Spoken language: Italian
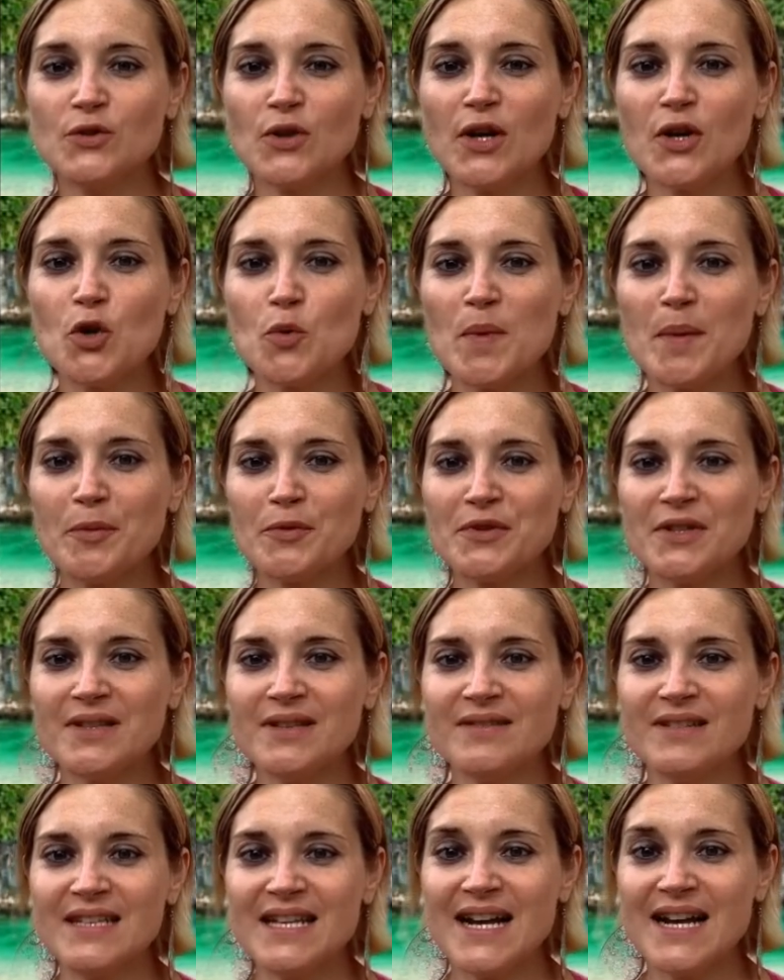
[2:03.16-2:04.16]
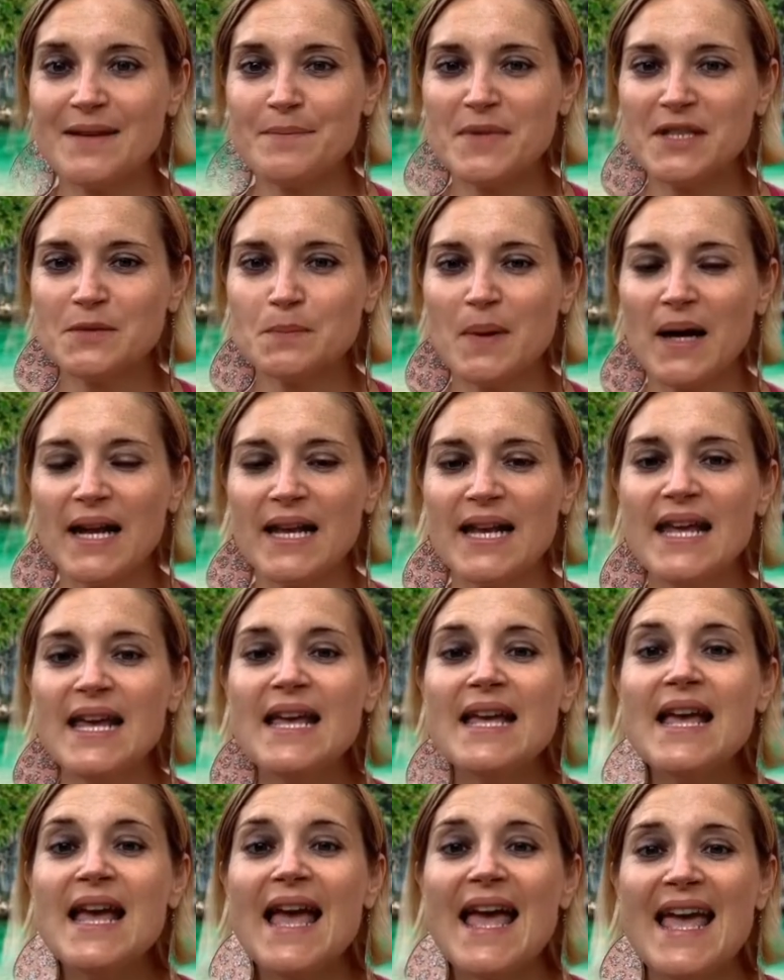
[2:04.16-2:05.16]
come potete vedere alle mie spalle,
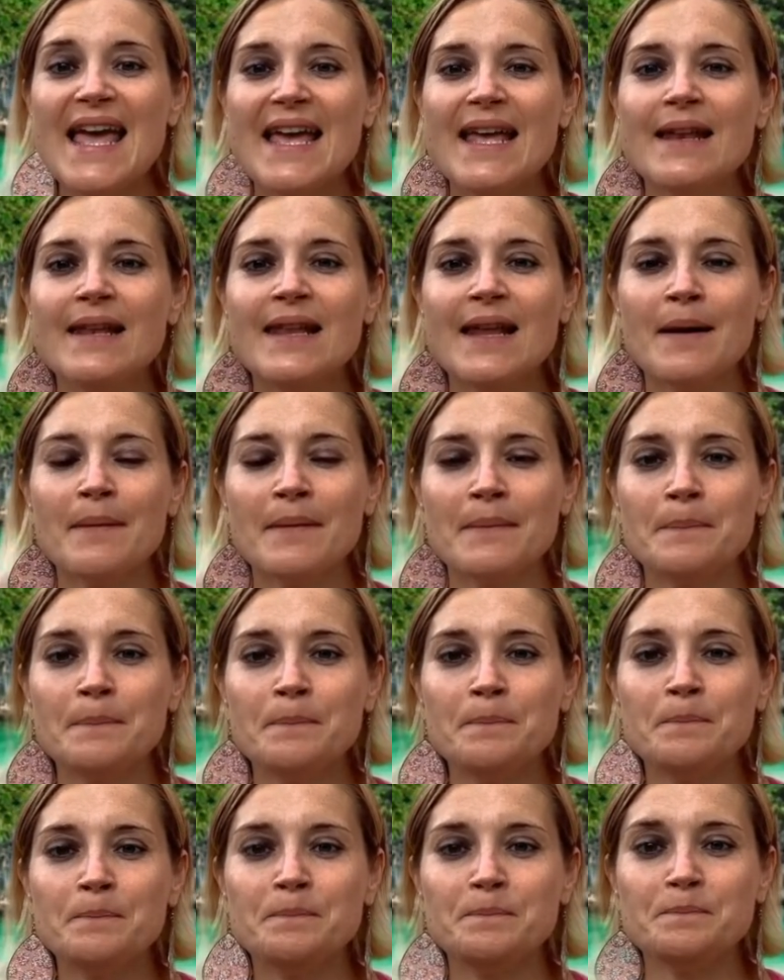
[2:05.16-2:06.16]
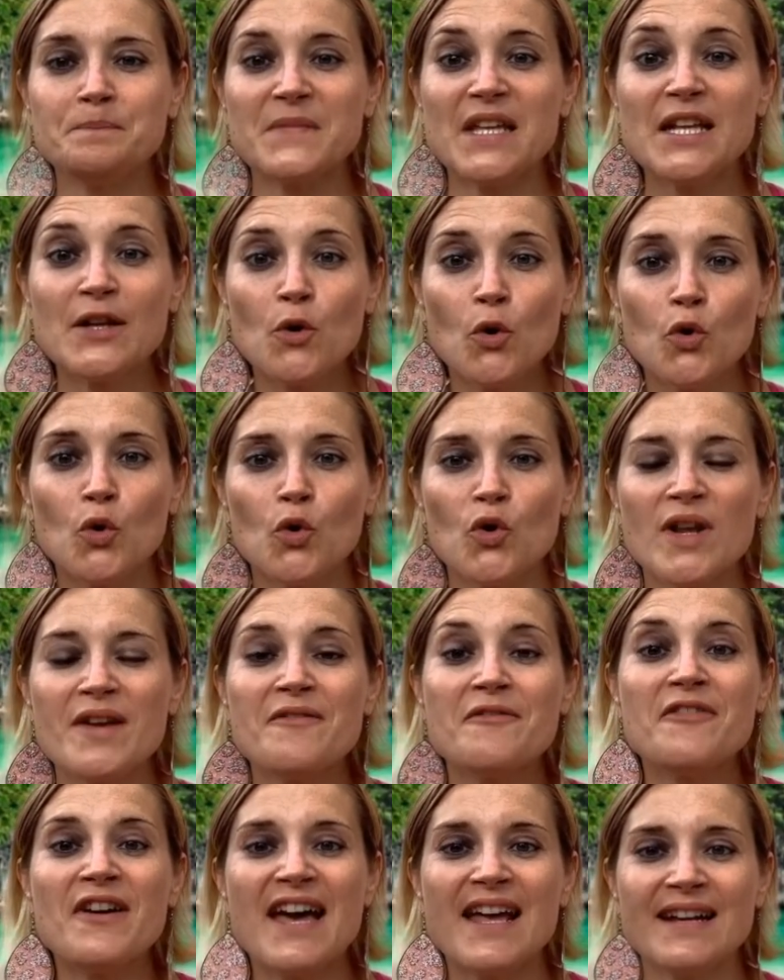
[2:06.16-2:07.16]
è la, mh, mm, il
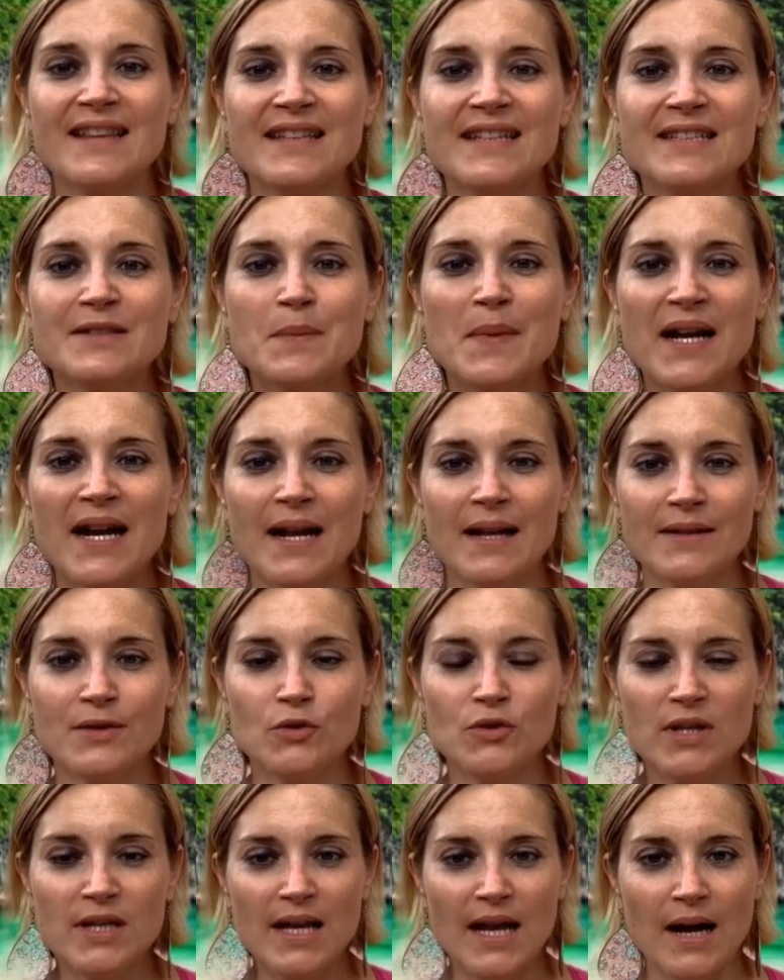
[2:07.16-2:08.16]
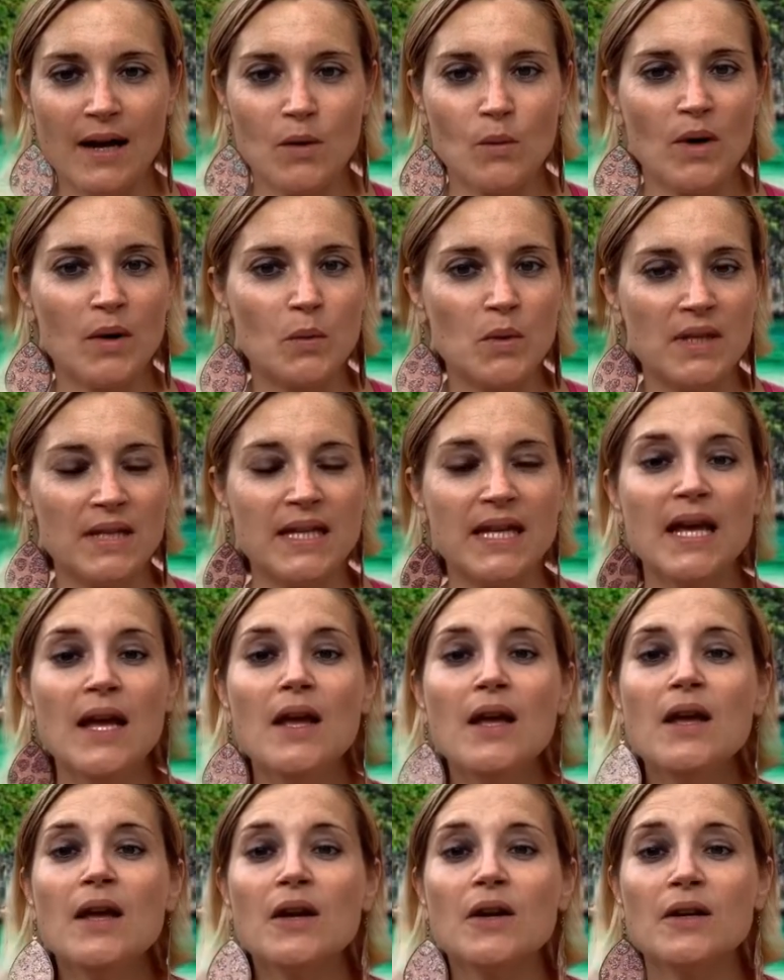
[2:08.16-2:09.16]
colore verde smeraldo dell'acqua, quindi
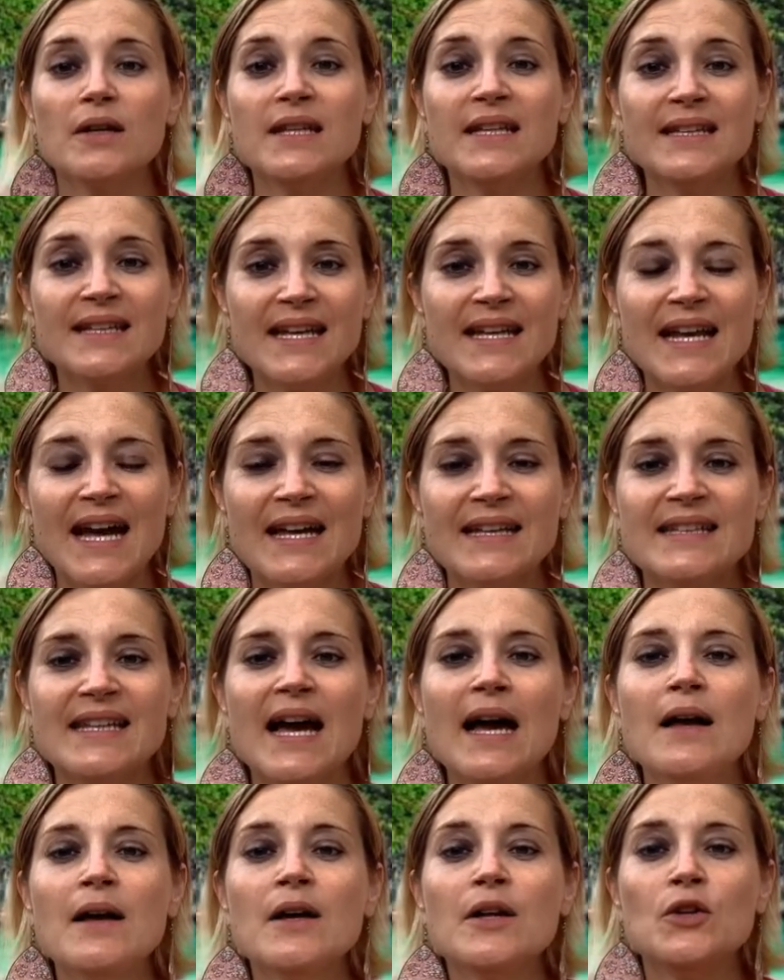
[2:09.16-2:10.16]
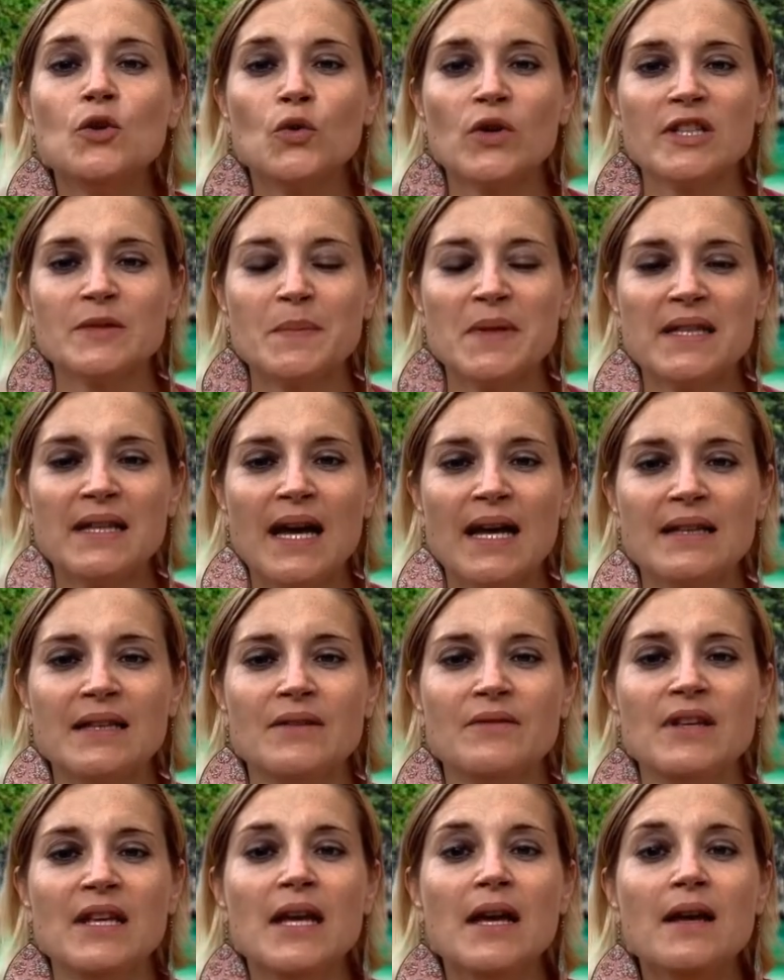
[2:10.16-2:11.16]
in Thailandia non
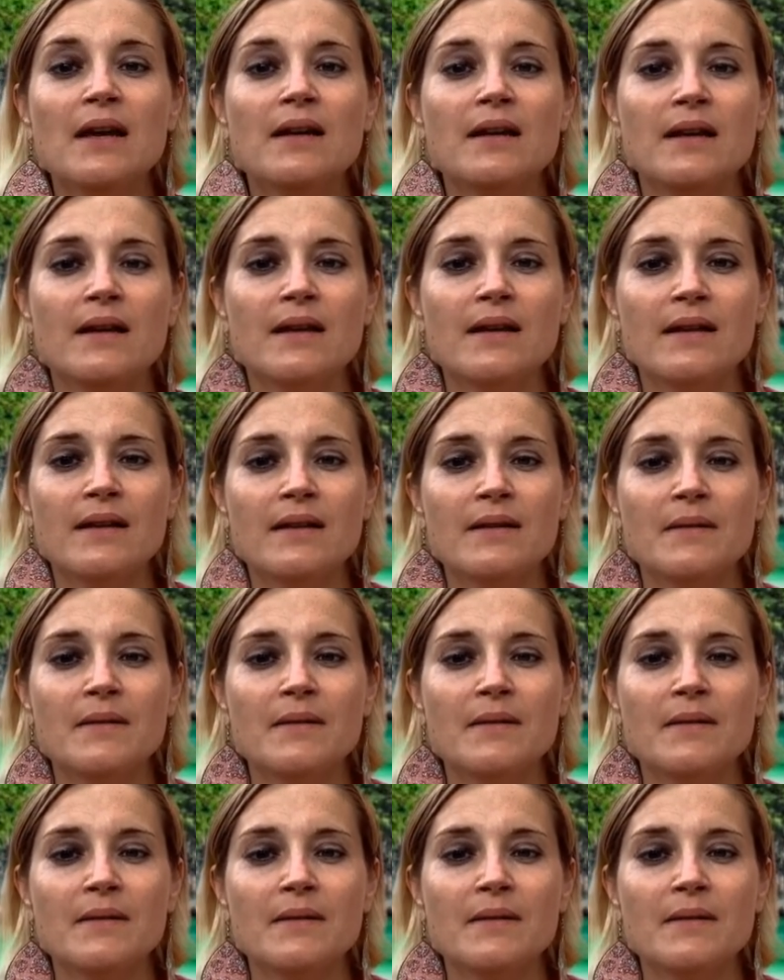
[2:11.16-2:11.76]
aspettatevi eh,